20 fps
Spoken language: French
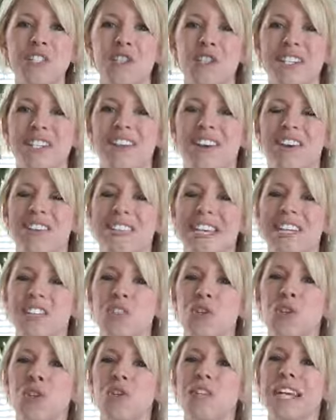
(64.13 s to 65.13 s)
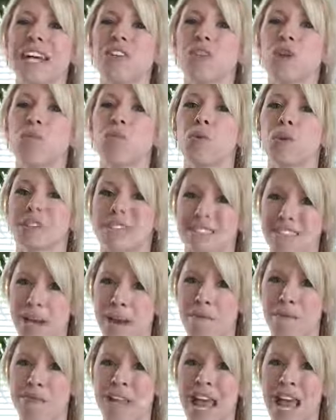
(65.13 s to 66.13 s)
de ses transactions de 4
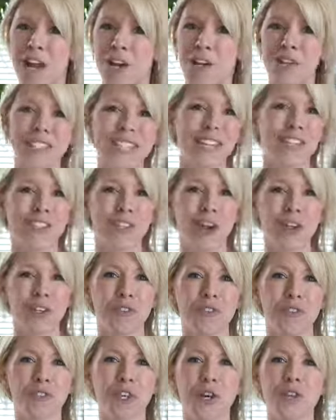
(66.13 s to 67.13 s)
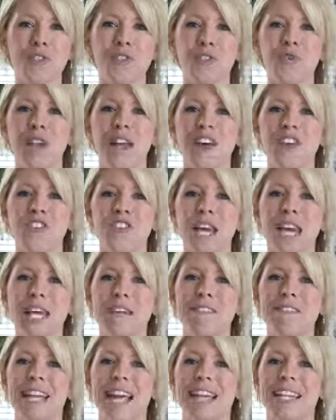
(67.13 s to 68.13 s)
Le secteur de vaudreuil soulange
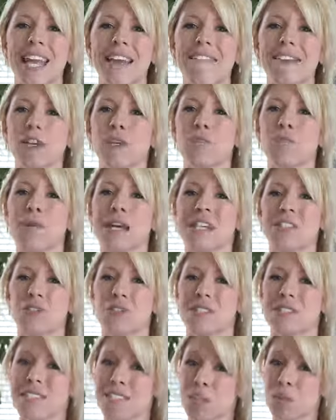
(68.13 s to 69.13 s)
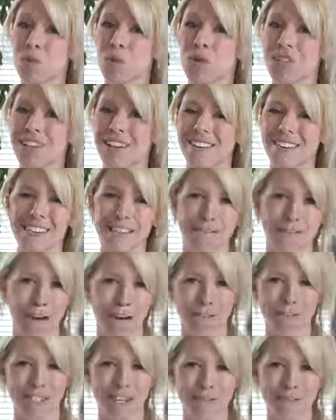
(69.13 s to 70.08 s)
arrive dernier avec une baisse de 6 des ventes.